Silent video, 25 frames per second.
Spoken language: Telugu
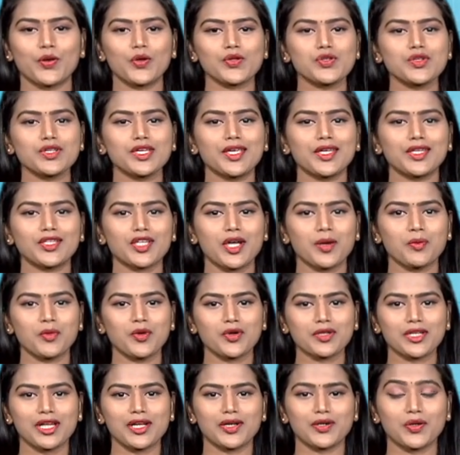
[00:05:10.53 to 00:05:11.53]
రోజు ఈ
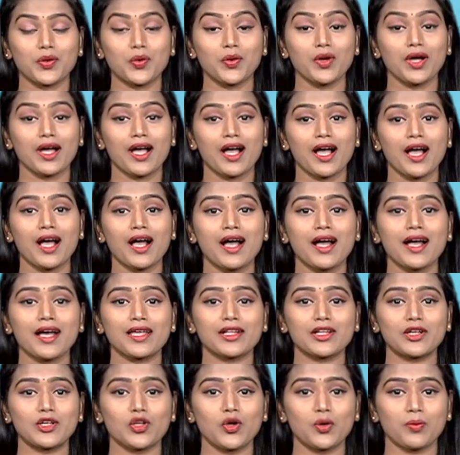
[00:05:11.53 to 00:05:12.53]
టమోటాలను
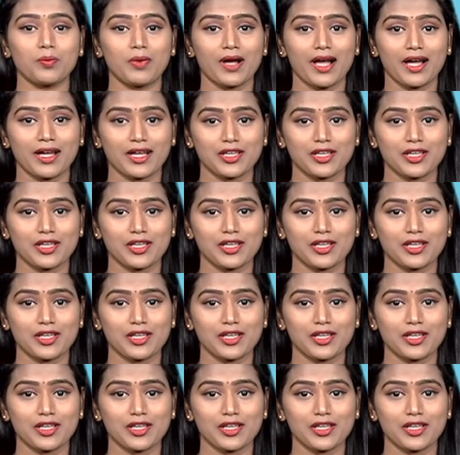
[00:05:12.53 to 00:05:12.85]
ఆహారంలో